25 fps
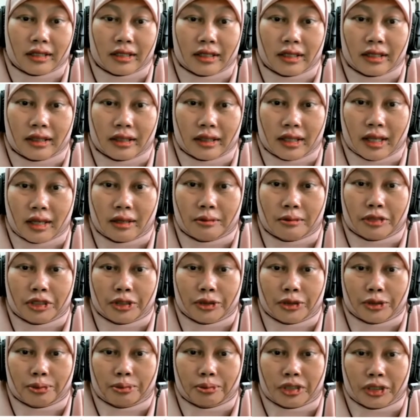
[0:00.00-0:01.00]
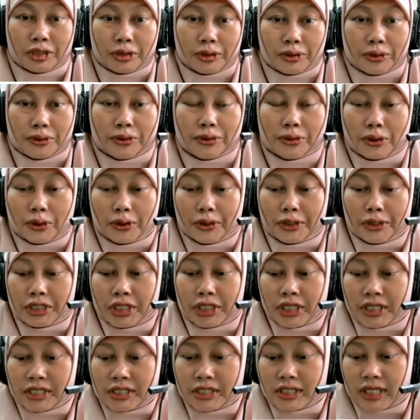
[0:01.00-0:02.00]
tentang bentuk-bentuk
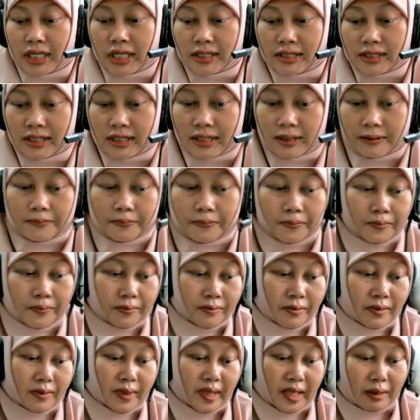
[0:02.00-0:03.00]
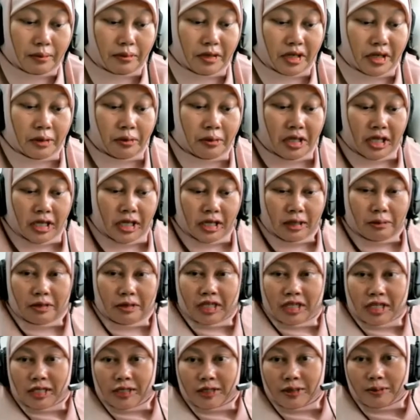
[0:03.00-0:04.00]
organisasi. Bagaimana
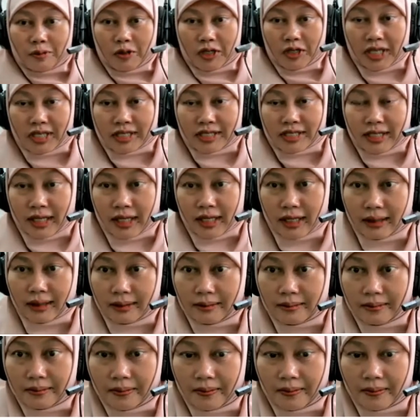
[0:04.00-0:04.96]
kabarnya semuanya sehat?